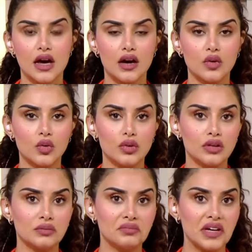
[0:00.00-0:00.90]
أو
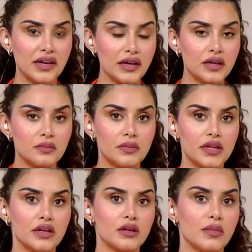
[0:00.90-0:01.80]
آه، ملايين
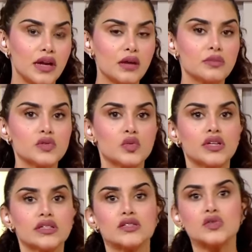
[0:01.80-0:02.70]
من الملابس
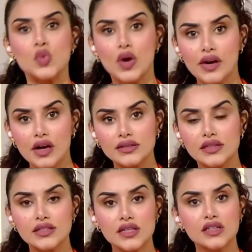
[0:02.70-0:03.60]
والإكسسوارات
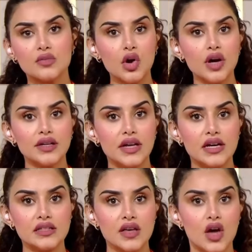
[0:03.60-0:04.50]
اللي استخدموها
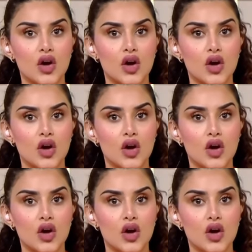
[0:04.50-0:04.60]
الناس